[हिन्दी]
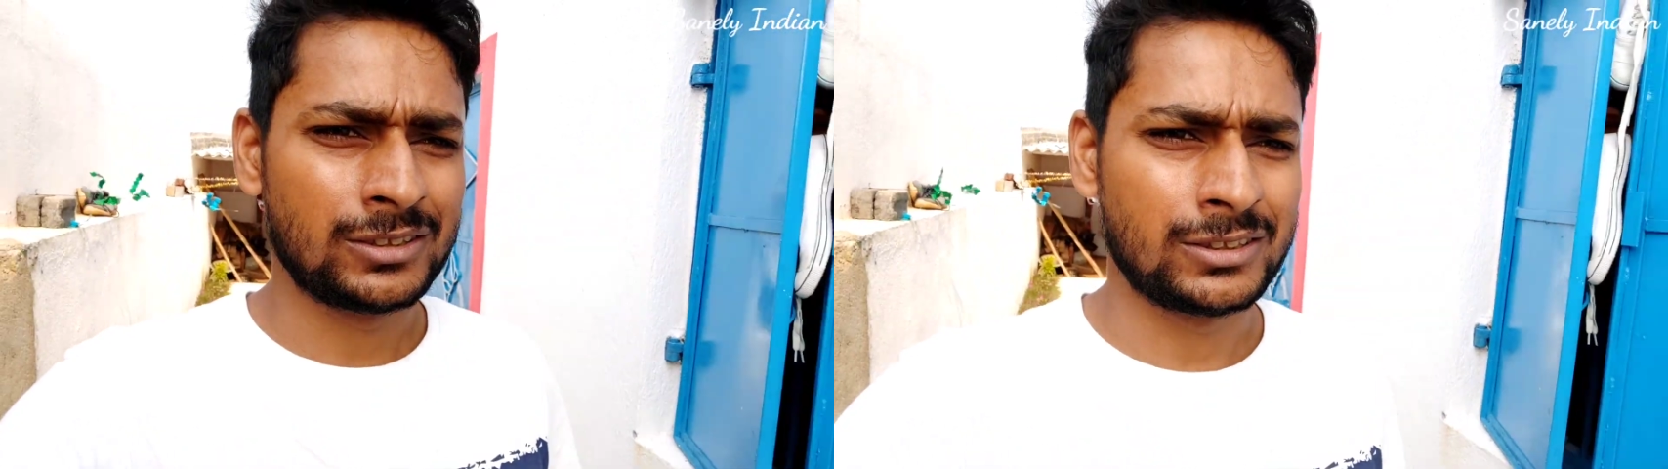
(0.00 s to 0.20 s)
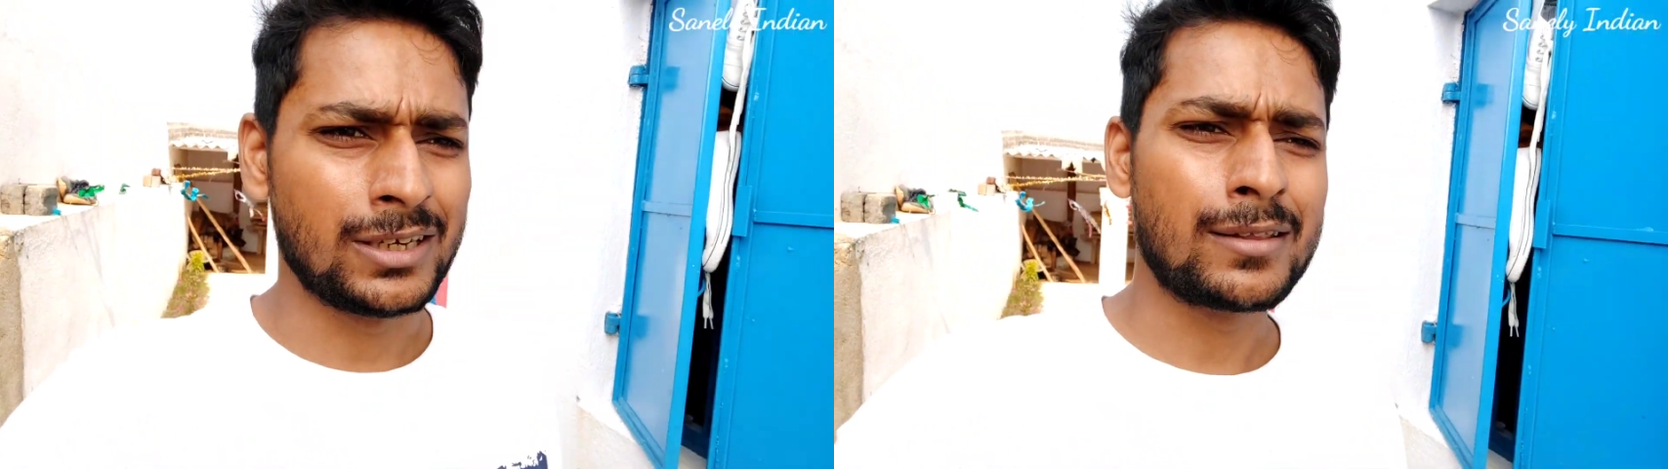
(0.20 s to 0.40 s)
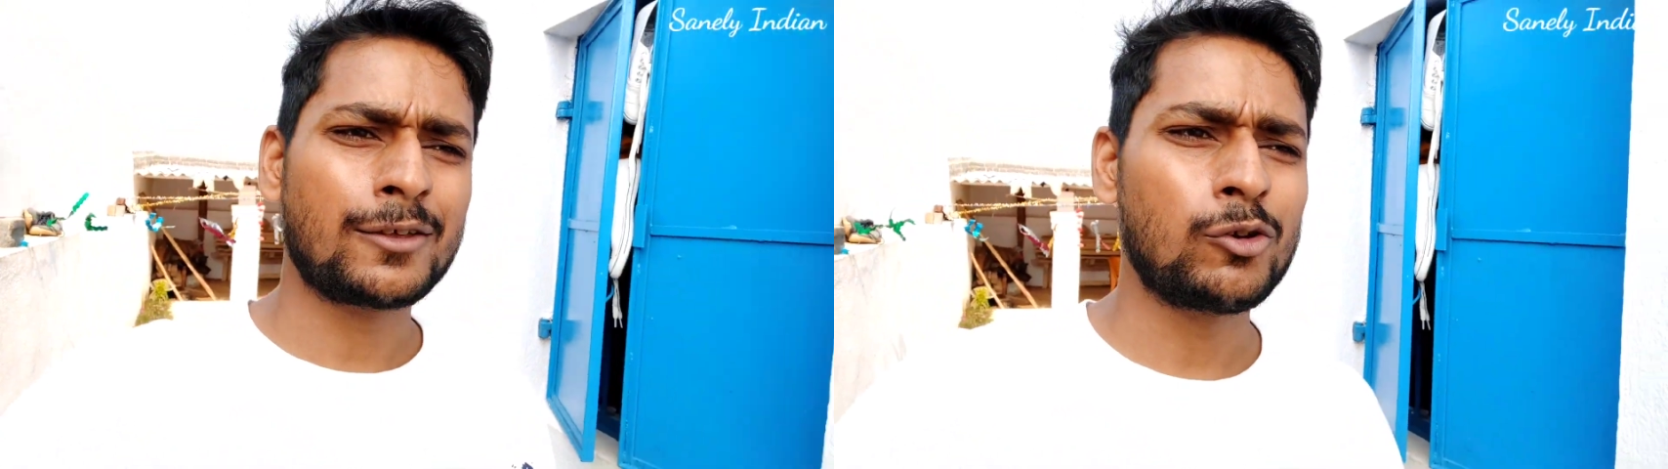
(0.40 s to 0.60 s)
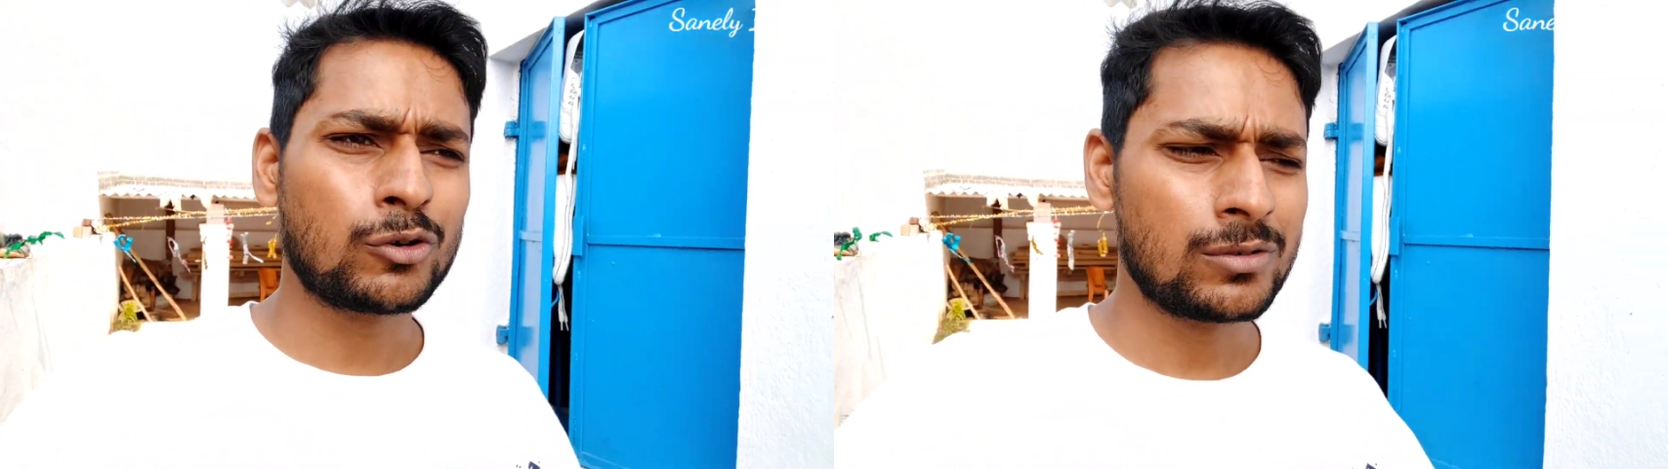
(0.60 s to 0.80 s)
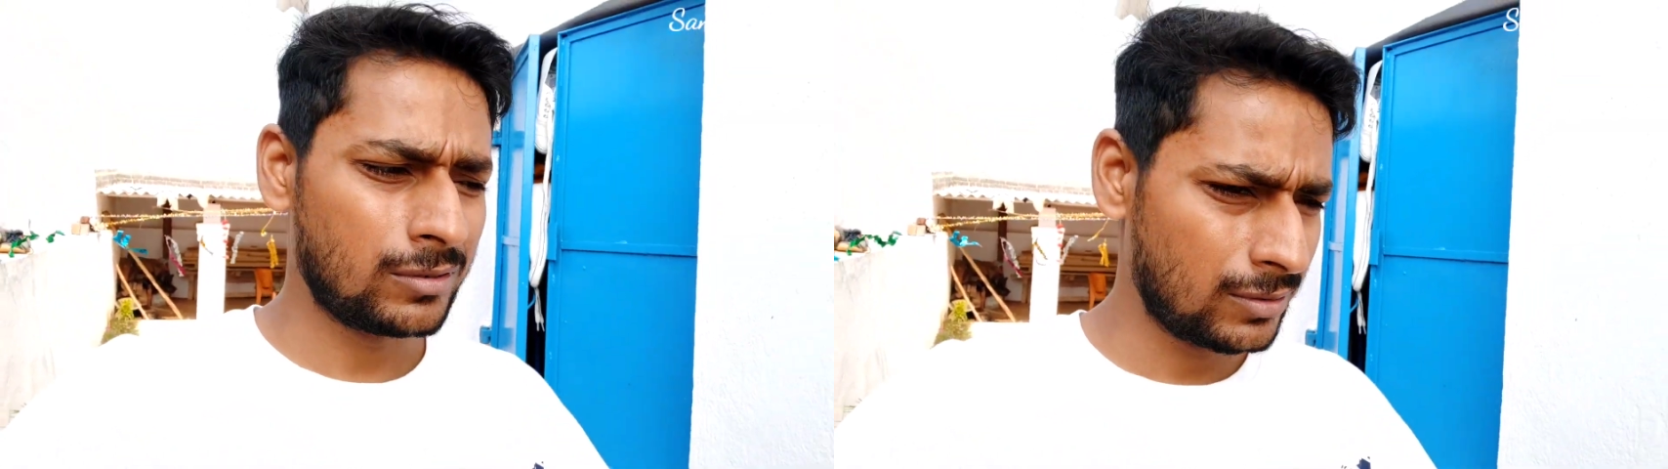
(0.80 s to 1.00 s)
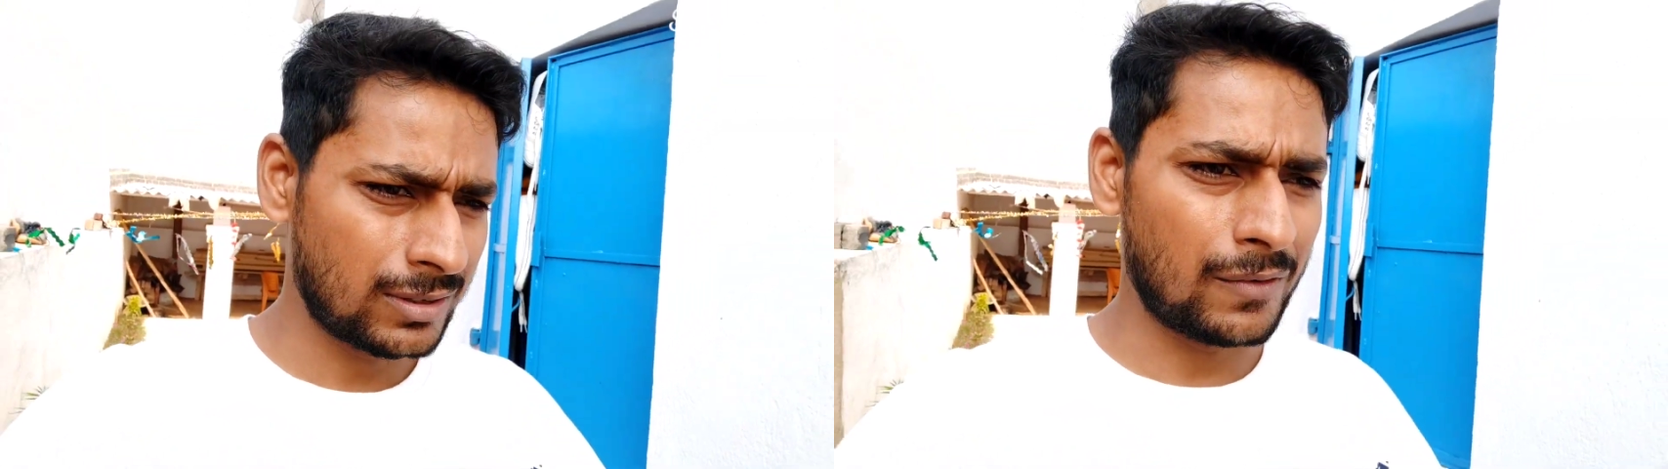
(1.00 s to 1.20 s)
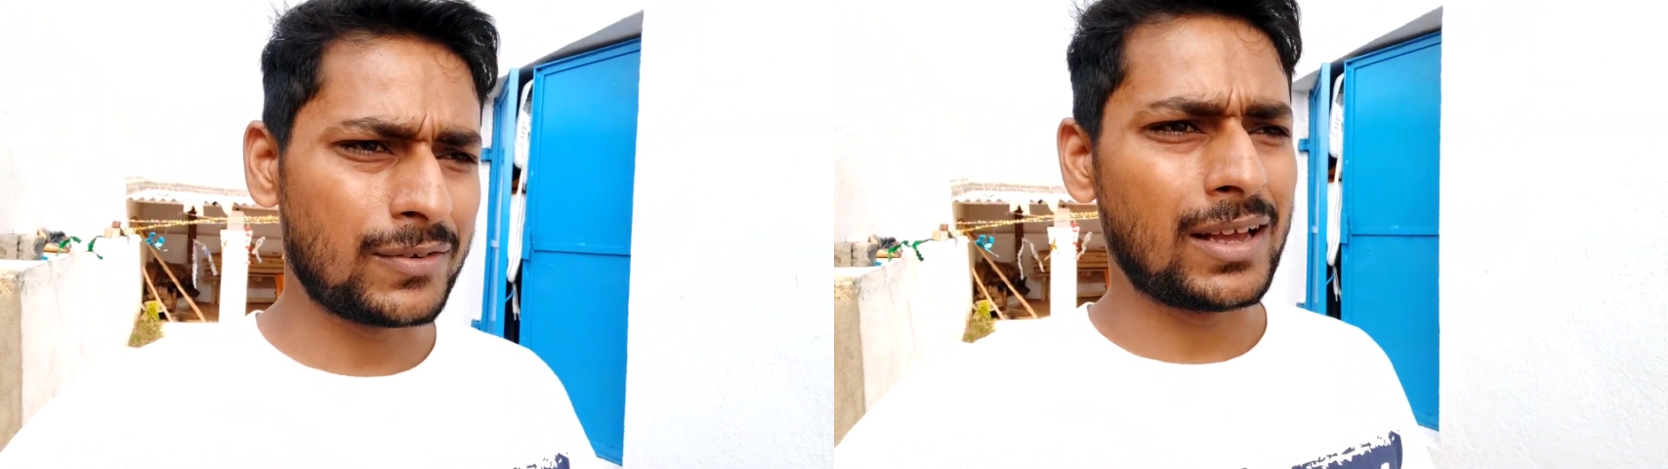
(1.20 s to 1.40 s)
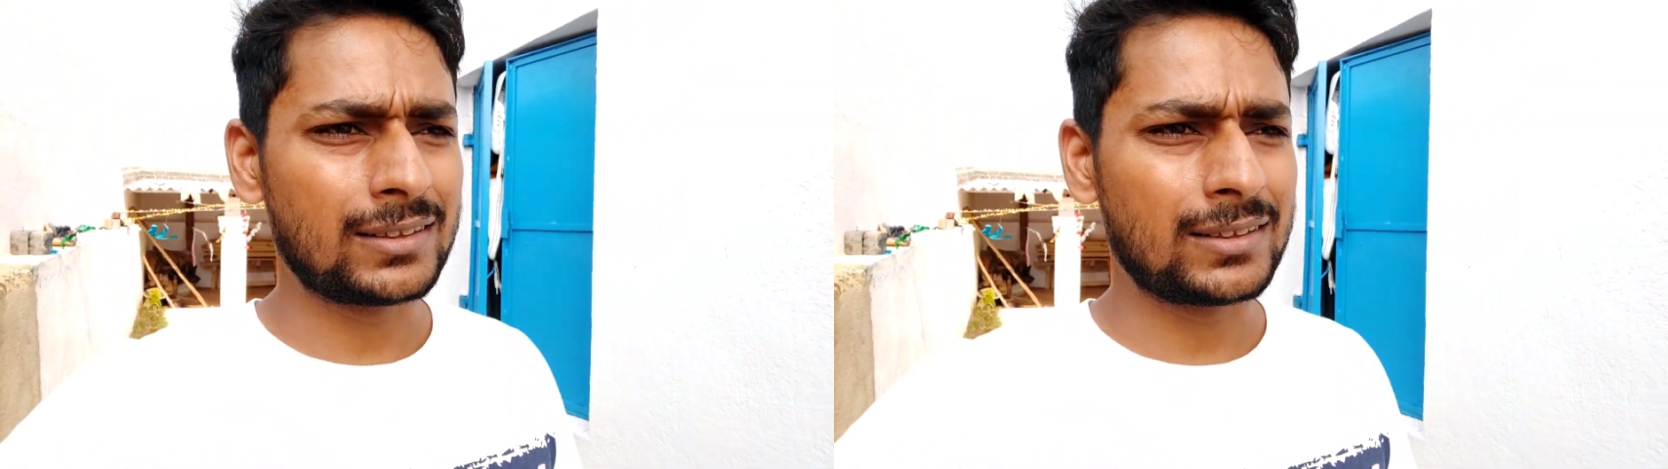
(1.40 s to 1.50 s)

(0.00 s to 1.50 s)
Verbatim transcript: शहर से लोग काफ़ी